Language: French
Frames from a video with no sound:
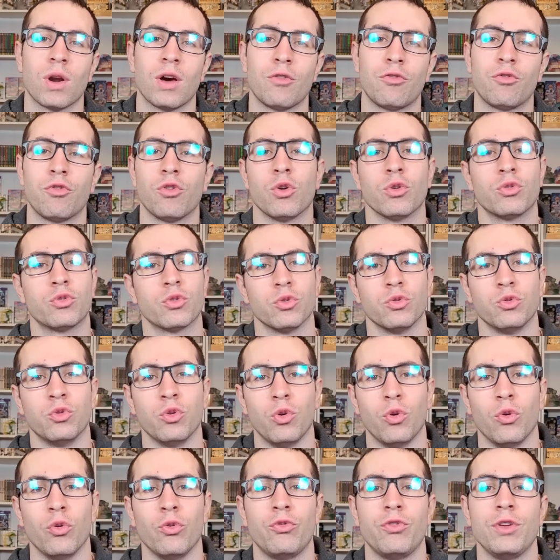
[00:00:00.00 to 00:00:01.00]
la flotte
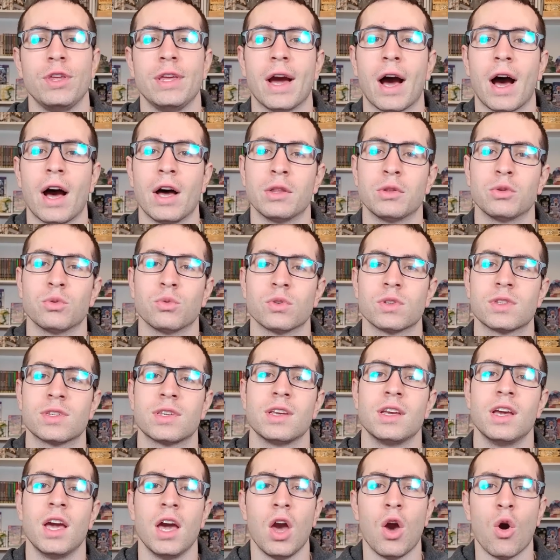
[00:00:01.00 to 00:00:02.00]
de Luffy
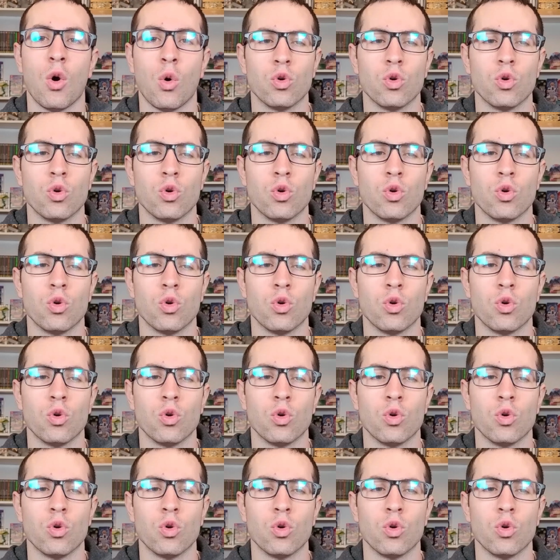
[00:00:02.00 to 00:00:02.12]
annoncé